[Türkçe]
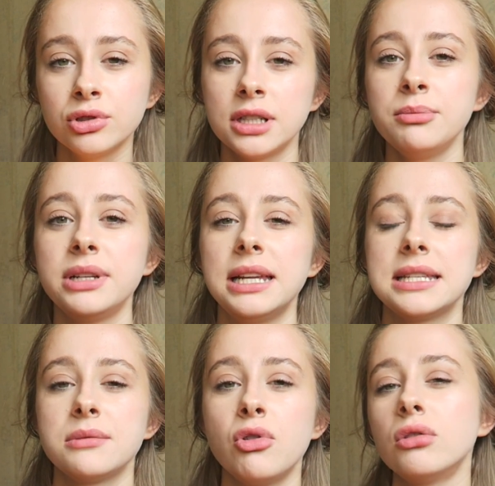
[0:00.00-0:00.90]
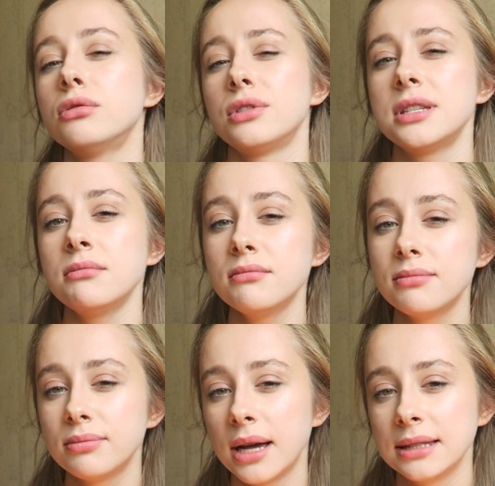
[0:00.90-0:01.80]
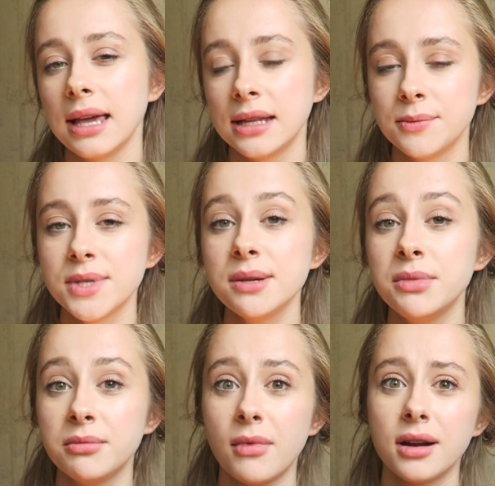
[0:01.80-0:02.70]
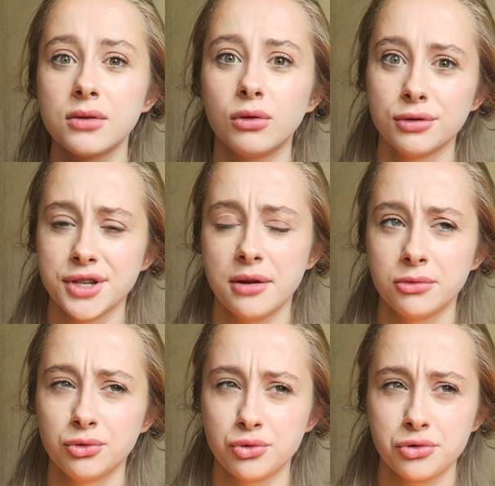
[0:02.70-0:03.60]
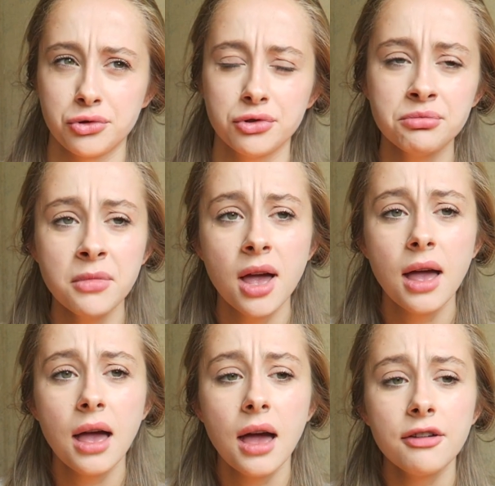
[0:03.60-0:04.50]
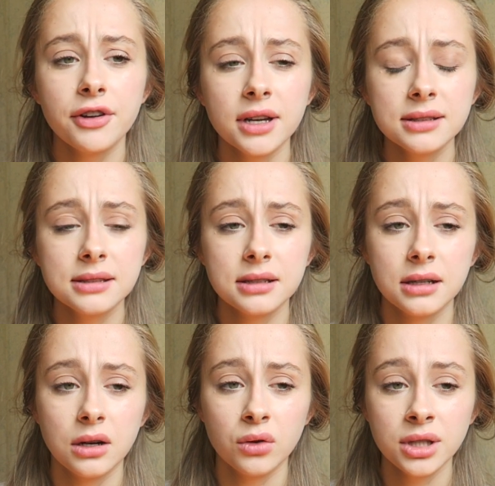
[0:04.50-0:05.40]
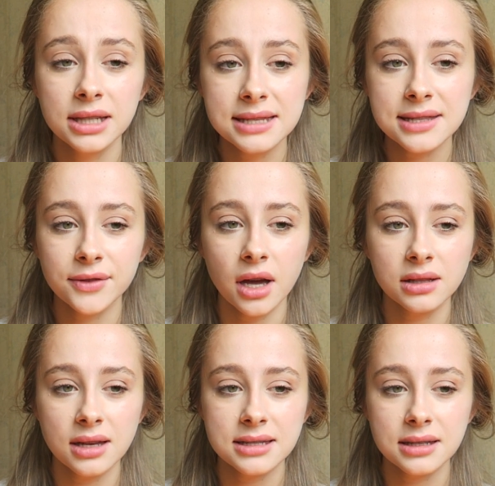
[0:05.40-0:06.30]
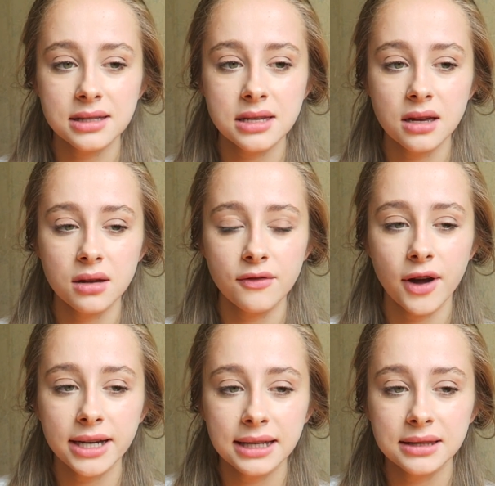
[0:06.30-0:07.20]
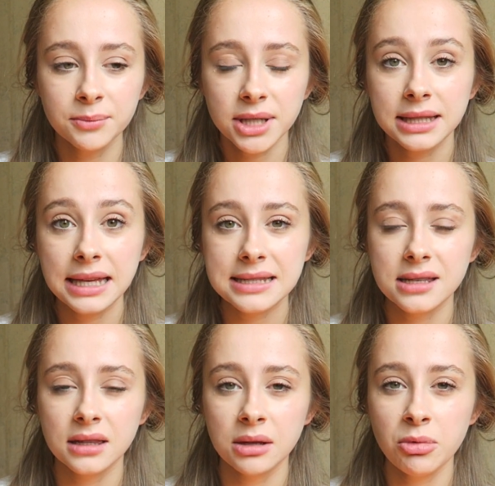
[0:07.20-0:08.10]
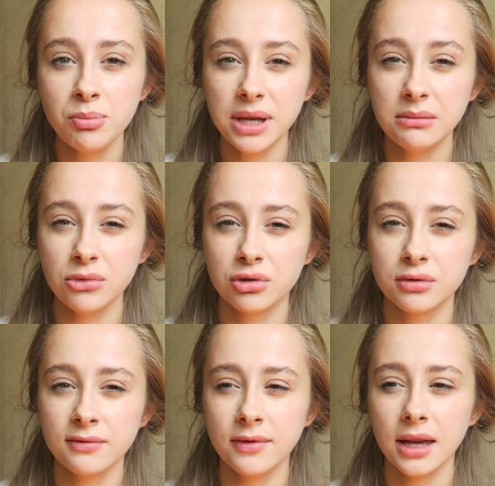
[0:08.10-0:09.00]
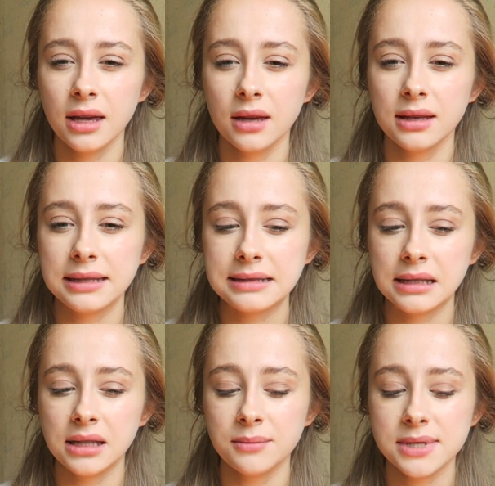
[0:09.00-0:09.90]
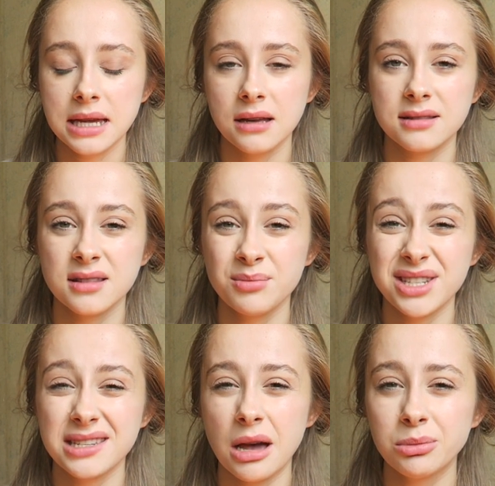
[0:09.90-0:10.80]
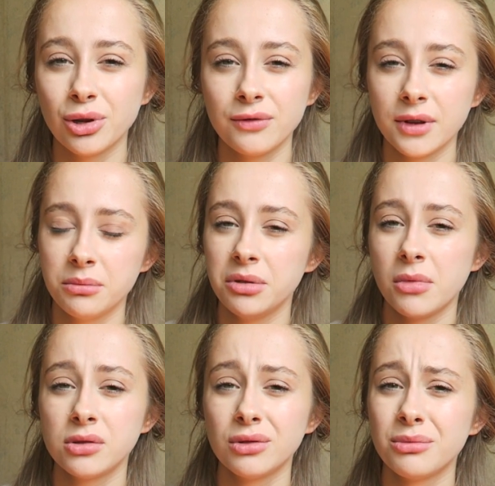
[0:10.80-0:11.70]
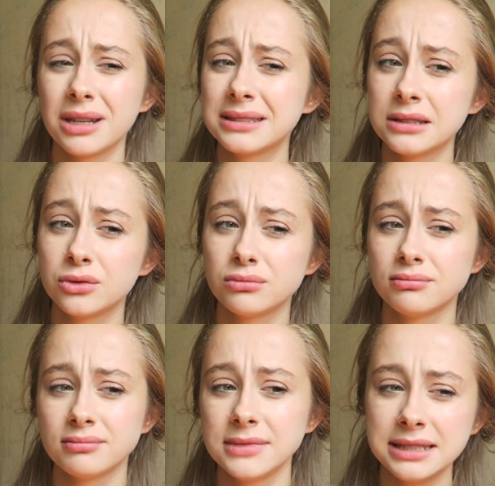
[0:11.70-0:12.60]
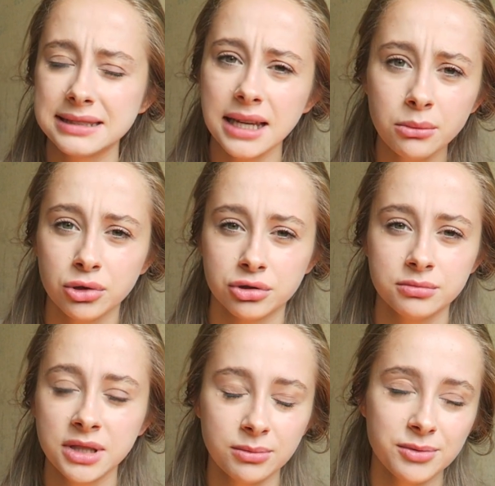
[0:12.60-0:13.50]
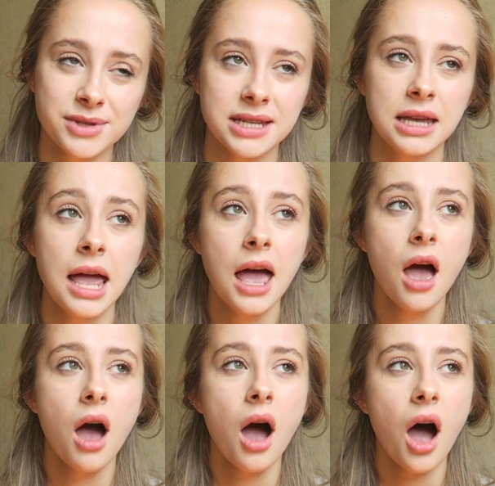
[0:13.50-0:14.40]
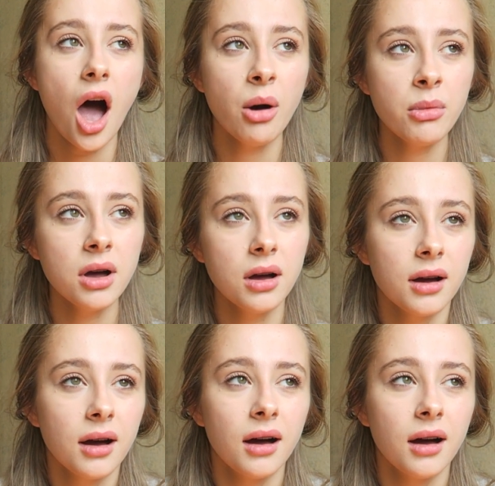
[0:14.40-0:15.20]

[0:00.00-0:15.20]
bunların birleşimi olduğu için ben kendimce mimar olacağımı düşünüyordum. Fakat 12. E, sınıf yaklaştıkça fark ettim ki ne istediğimi bilmiyorum ve istediğim şey aslında bir şablon ve mimar olmak da istemiyorum gibi bir şey. Ama